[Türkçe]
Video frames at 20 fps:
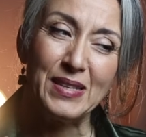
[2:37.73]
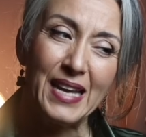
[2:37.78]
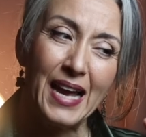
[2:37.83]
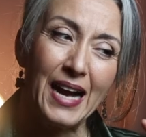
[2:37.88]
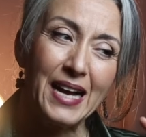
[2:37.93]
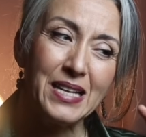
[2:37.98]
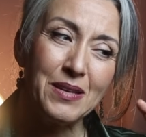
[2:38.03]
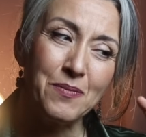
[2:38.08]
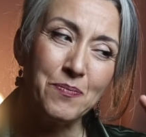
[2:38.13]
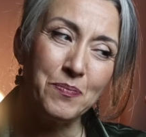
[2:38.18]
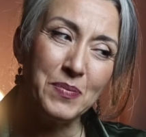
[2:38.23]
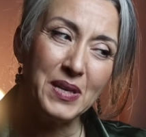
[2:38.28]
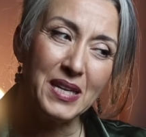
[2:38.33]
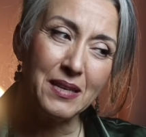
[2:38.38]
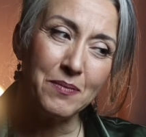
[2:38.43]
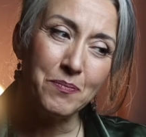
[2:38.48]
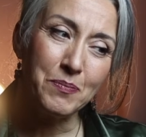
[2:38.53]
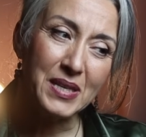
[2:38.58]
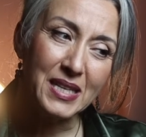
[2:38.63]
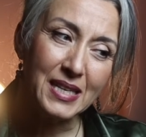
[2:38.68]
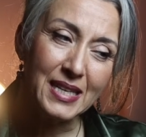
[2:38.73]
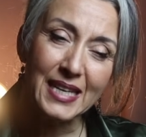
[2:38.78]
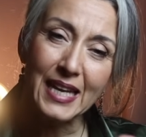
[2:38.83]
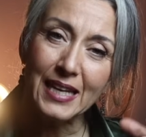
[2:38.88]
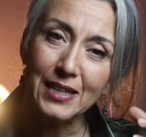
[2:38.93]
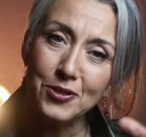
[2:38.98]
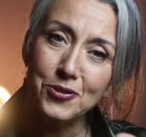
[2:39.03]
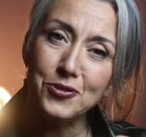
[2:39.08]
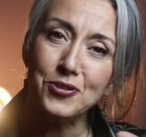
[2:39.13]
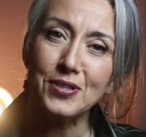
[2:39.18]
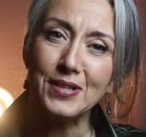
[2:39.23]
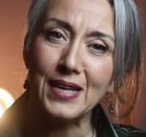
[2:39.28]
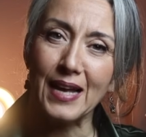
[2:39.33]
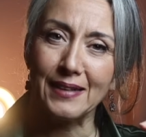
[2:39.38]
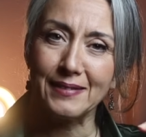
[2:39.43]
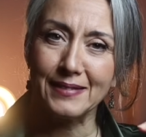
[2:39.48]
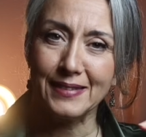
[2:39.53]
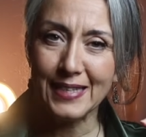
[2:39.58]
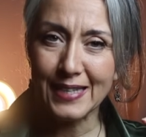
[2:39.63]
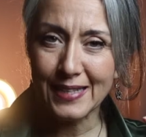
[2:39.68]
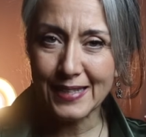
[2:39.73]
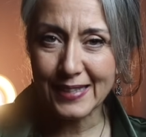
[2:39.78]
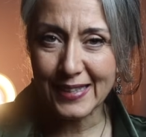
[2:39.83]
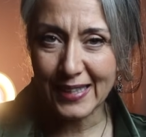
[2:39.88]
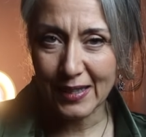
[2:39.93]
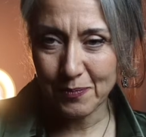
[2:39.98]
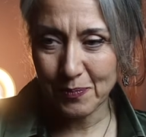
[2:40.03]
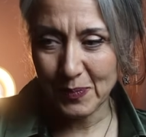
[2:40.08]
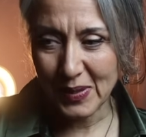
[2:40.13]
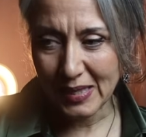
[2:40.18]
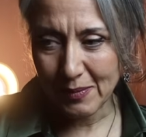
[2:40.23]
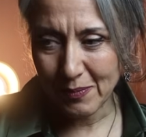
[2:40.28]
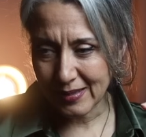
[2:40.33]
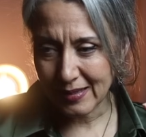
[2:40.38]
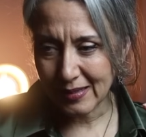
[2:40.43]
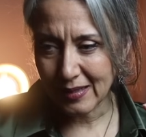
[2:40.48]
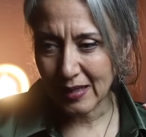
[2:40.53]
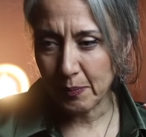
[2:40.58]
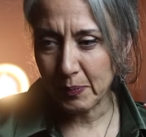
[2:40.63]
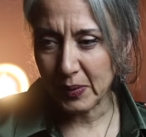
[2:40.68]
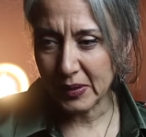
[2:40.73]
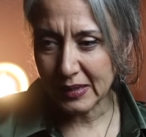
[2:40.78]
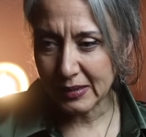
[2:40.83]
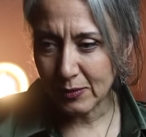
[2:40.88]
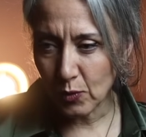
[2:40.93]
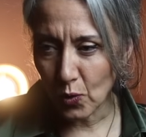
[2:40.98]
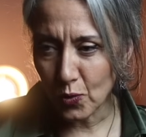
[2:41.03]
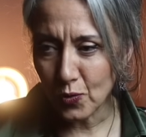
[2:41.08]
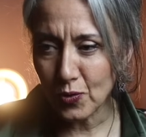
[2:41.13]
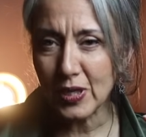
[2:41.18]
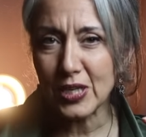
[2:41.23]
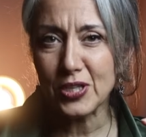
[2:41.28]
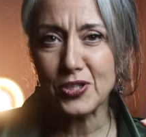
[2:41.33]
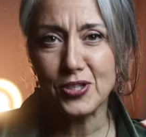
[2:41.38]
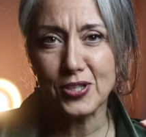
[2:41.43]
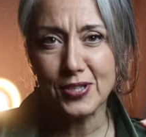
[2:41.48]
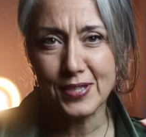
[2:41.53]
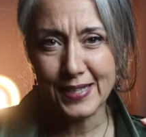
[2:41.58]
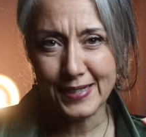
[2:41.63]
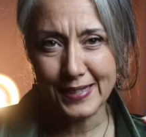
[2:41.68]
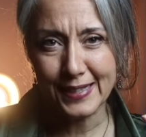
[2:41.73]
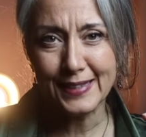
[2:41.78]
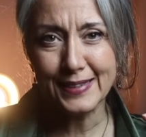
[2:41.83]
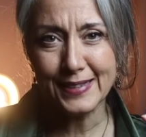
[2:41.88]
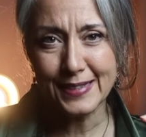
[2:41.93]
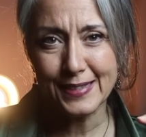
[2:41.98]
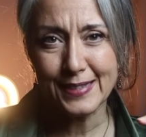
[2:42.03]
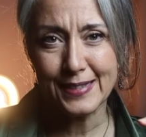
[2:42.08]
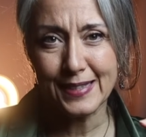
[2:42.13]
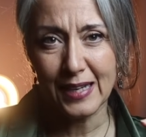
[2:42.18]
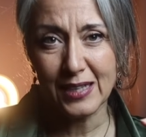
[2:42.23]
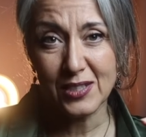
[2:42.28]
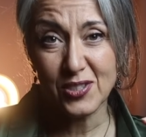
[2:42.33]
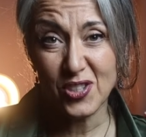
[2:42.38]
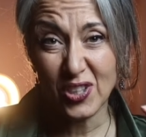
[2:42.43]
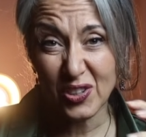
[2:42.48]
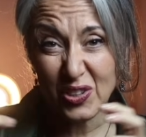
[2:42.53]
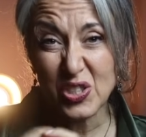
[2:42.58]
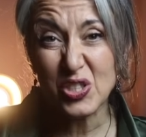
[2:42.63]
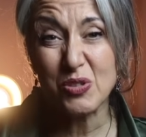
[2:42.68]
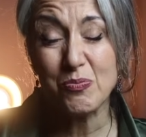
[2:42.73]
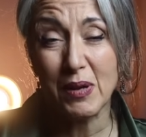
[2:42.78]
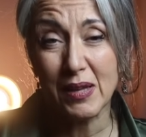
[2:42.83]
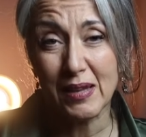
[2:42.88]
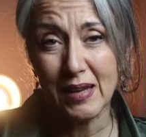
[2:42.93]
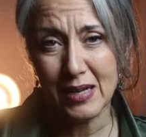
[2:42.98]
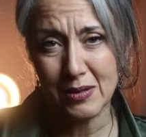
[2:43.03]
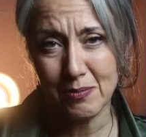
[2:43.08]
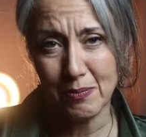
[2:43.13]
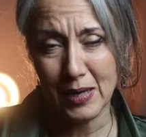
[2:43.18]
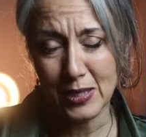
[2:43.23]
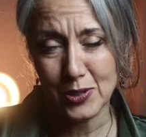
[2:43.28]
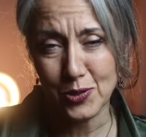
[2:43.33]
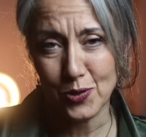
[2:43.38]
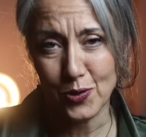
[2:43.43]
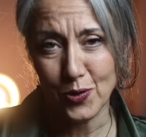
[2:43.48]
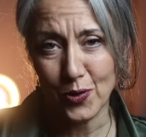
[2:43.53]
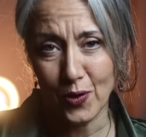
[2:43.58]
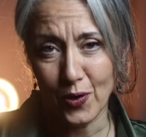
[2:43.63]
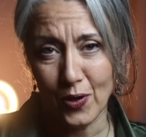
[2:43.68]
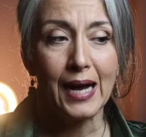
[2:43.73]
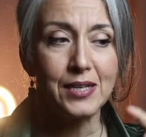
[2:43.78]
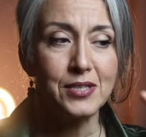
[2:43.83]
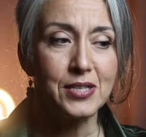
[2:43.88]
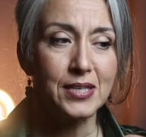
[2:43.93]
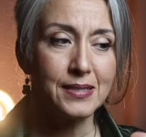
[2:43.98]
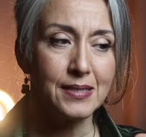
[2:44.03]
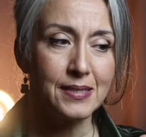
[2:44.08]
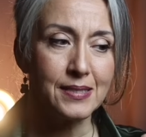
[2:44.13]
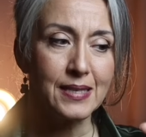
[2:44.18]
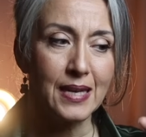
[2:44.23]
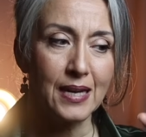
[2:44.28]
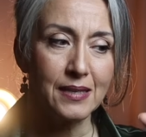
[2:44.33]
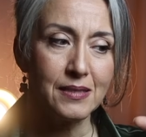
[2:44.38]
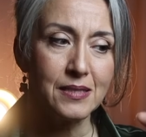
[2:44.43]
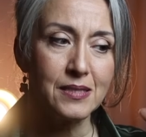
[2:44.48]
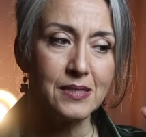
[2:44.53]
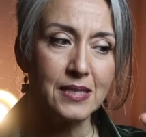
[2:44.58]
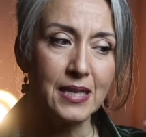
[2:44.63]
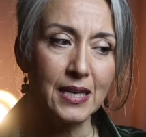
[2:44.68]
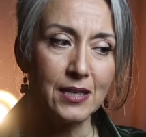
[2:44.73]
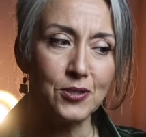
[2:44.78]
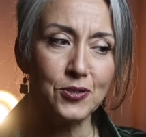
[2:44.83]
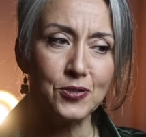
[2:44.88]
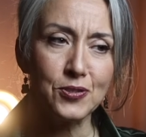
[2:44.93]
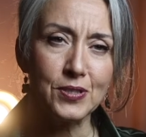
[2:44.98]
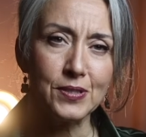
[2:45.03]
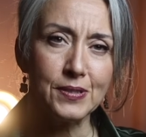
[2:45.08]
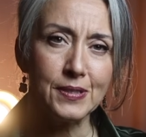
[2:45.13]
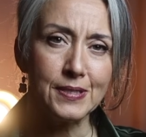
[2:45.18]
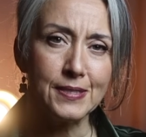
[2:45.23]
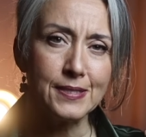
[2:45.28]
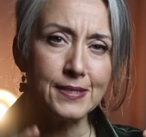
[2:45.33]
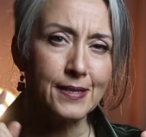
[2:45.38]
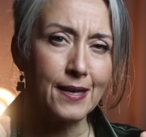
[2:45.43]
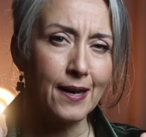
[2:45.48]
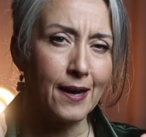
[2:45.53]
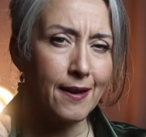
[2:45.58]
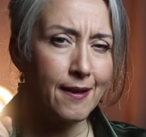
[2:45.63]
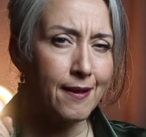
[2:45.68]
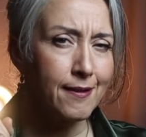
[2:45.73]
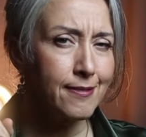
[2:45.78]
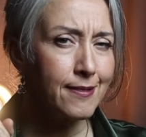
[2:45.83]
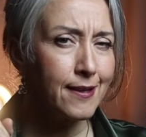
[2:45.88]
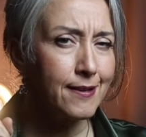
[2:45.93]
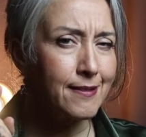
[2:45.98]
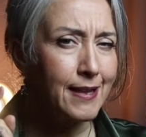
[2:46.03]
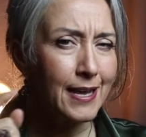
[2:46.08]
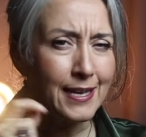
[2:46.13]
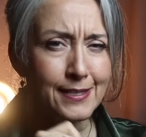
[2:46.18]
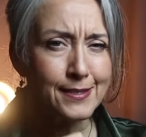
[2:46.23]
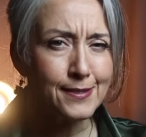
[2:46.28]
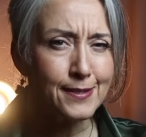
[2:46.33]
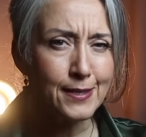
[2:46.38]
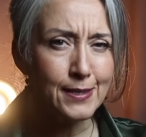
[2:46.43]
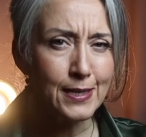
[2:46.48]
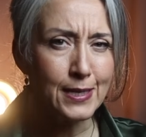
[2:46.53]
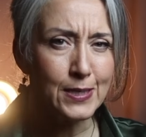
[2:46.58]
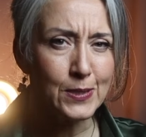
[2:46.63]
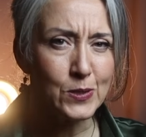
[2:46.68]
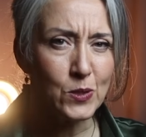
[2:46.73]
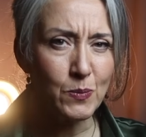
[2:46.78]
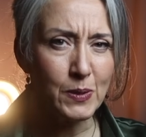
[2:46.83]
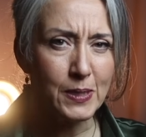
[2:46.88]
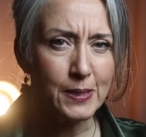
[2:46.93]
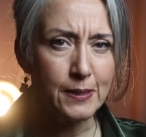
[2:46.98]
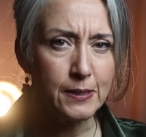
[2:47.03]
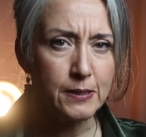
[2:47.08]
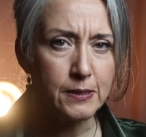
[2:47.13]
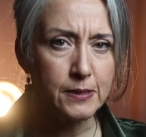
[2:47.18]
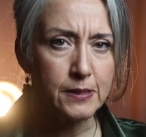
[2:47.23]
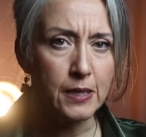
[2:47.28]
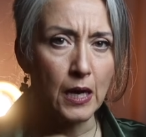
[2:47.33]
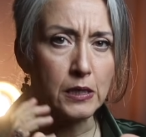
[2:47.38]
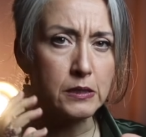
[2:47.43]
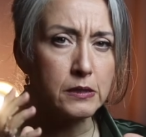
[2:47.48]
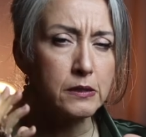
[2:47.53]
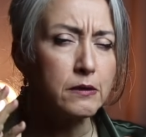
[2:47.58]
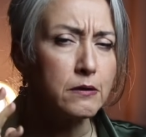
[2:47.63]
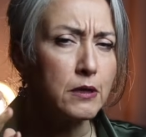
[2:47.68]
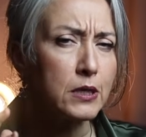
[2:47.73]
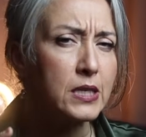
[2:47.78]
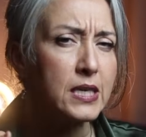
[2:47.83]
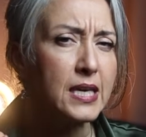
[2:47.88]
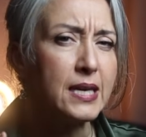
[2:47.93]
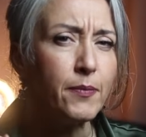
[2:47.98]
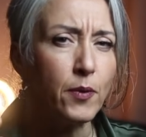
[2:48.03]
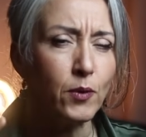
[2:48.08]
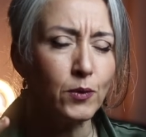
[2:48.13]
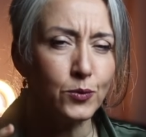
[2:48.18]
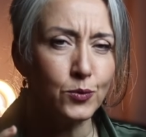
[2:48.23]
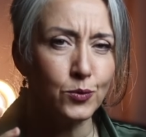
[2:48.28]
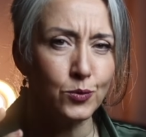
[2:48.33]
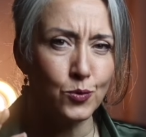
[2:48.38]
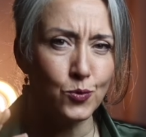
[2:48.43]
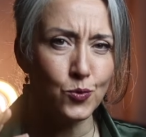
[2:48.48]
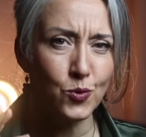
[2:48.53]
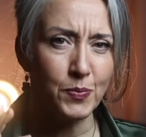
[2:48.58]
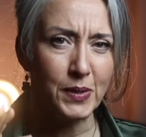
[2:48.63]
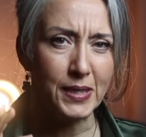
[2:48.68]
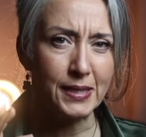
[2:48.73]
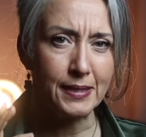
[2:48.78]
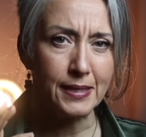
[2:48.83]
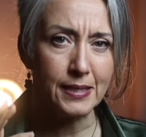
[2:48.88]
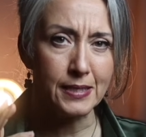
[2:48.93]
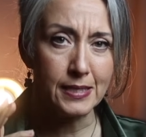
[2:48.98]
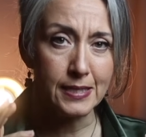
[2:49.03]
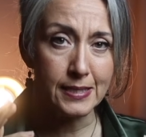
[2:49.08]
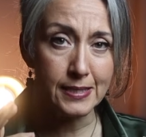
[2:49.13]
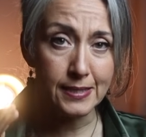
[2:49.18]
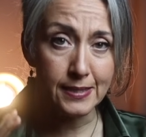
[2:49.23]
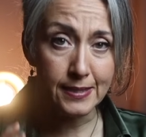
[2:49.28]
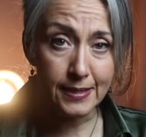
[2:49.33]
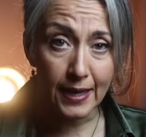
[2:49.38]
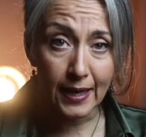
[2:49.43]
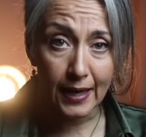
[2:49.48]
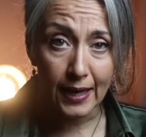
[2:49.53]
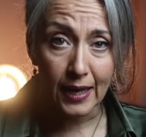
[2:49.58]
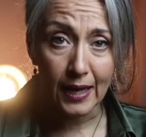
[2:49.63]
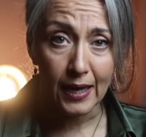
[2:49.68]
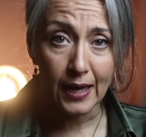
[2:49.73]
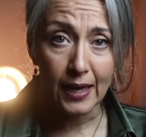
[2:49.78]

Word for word: Yani bir, biri gelişirken diğeri bir kapalı döngü içinde içinde kalırsa çatışmalar başlıyor. Ancak siz kendinizi geliştirdiğinizde, hayatta ne istediğinizi bildiğinizde, aslında kim olduğunuzu bildiğinizde